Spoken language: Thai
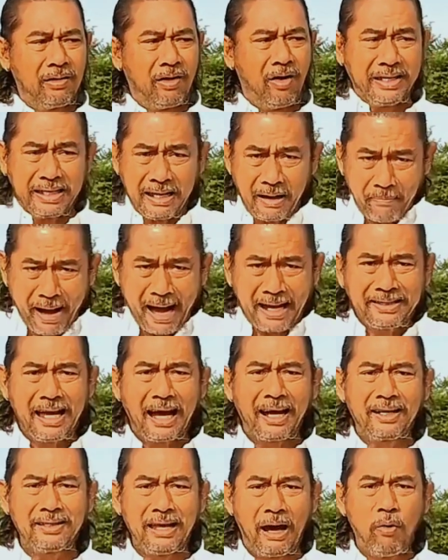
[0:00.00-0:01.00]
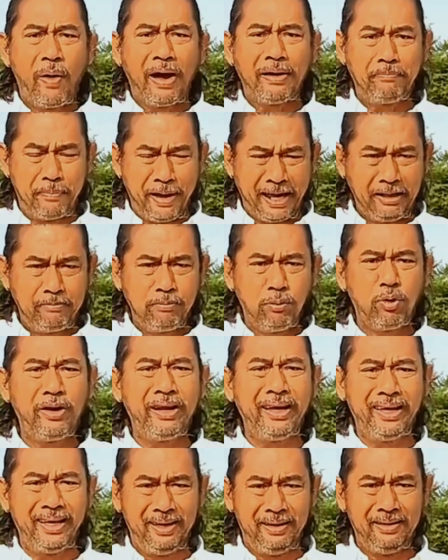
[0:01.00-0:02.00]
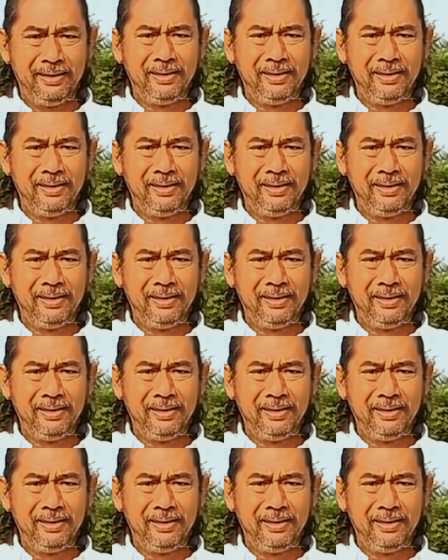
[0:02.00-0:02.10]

ก็จะมาจากจังหวัดเพชรบุรี